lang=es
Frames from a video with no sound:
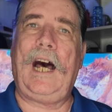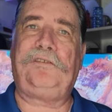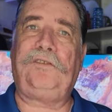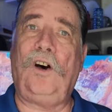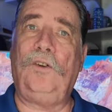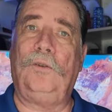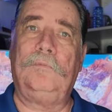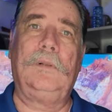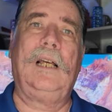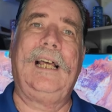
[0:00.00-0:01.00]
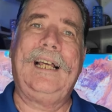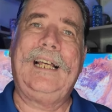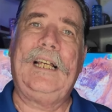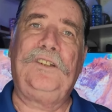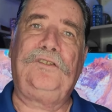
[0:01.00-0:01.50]
a solo
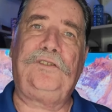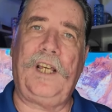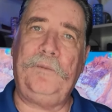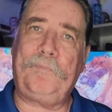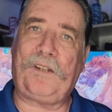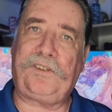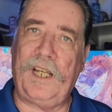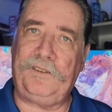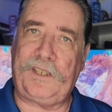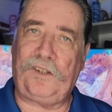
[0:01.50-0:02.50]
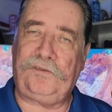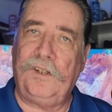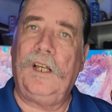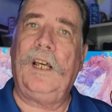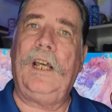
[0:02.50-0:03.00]
100
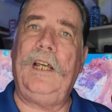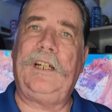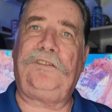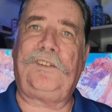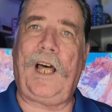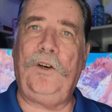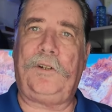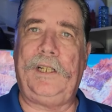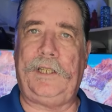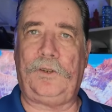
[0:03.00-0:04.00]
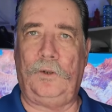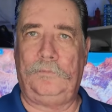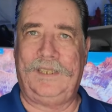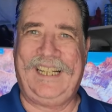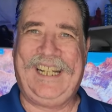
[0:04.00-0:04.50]
pacientes en estado crítico